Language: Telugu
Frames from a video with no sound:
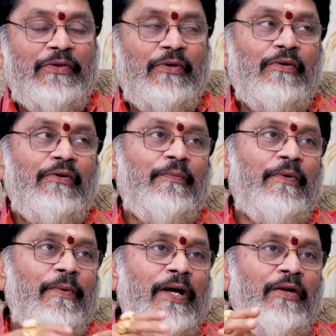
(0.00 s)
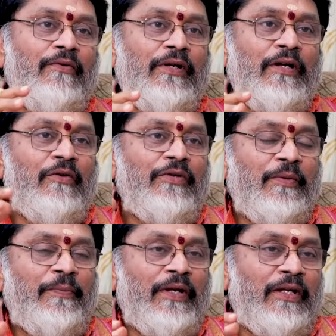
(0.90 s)
సో ఇప్పుడు బాగానే ఉంటుంది నలుగురు
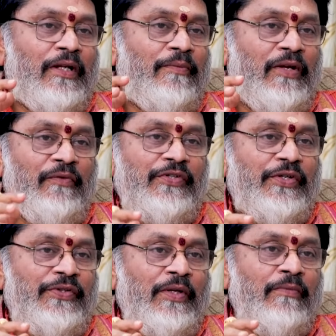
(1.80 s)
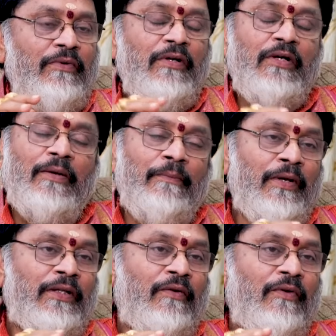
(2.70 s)
చెప్పారు కదా మనం ఇన్వెస్ట్ చేస్తాము
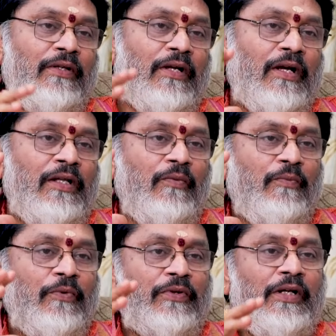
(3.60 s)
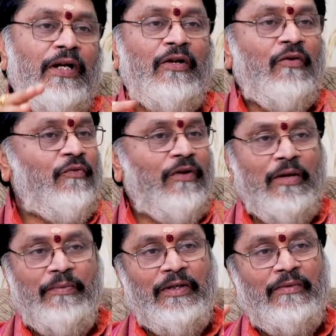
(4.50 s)
మే తర్వాత అది పూర్తిగా డౌన్ఫాల్
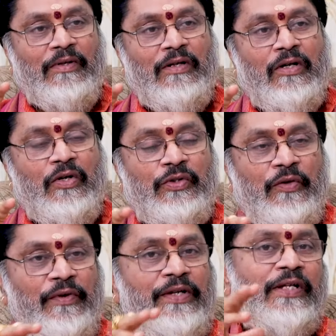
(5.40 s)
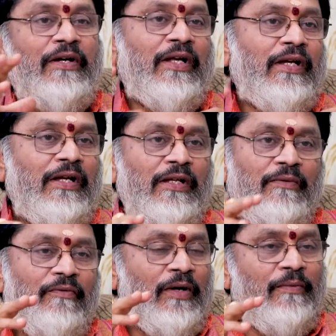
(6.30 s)
అయిపోతాము సో ఇవన్నీ జరగడానికి
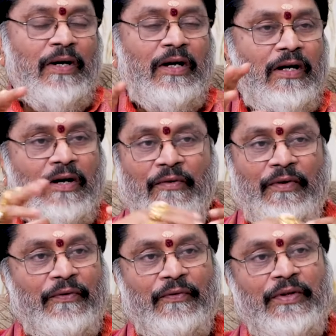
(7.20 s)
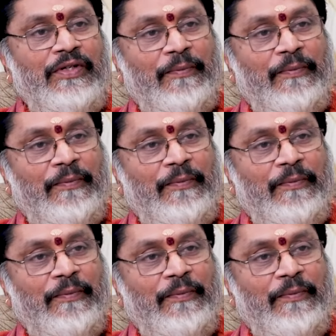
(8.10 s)
వాళ్ళకి బాగా అవకాశం ఉంది